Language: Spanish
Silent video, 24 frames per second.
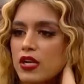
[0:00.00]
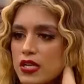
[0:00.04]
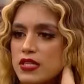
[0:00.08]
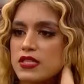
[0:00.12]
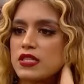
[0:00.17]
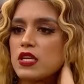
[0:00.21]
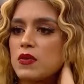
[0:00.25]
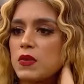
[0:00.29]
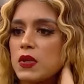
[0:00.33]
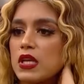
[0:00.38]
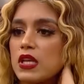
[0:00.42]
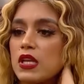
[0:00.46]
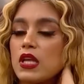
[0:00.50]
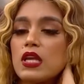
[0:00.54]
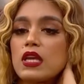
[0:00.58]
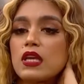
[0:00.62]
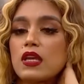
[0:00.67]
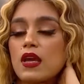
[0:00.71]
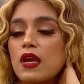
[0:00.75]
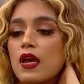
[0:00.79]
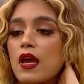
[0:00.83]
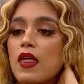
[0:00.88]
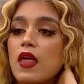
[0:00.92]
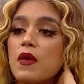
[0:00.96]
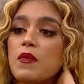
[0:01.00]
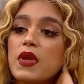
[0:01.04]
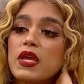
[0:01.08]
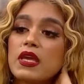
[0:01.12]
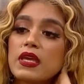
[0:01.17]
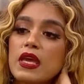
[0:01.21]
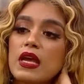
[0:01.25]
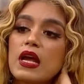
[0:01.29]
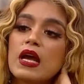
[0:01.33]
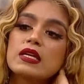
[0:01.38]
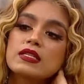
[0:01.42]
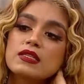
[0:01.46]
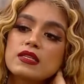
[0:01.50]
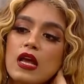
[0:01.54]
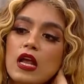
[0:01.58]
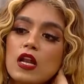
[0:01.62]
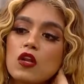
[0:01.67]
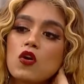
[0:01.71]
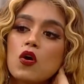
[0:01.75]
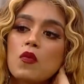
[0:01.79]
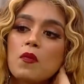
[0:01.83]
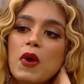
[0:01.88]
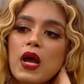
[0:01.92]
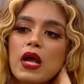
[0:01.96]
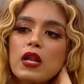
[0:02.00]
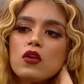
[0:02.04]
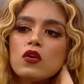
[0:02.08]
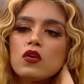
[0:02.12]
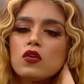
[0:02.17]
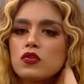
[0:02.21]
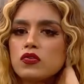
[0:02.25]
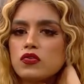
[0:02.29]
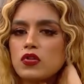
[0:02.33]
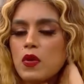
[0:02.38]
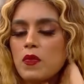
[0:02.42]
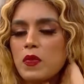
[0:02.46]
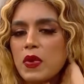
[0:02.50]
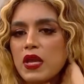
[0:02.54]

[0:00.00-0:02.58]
recibir y que cada vez que hace algo malo, o sea,